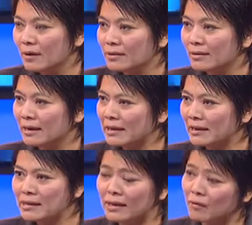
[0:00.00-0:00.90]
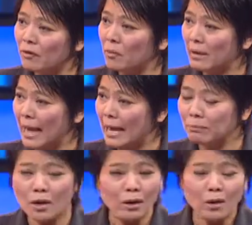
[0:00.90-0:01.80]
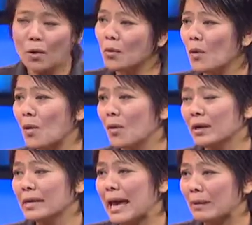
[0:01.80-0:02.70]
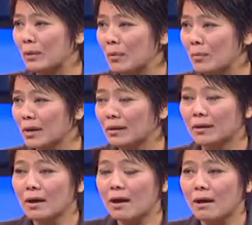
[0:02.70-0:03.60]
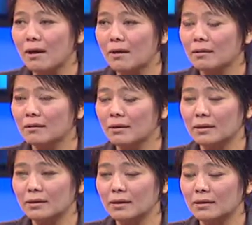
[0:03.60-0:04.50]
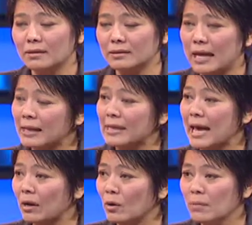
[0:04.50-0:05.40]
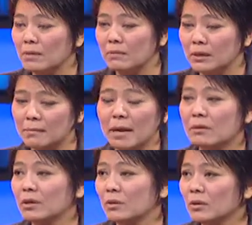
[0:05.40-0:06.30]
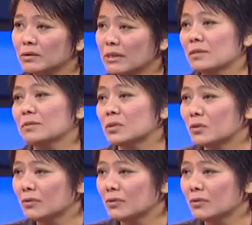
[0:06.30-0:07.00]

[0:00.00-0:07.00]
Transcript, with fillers: ừ. những cái những cái phòng lab dạ. local ở nhà của mình, uh, gần nhà của mình mình có mang viên thuốc test giùm tôi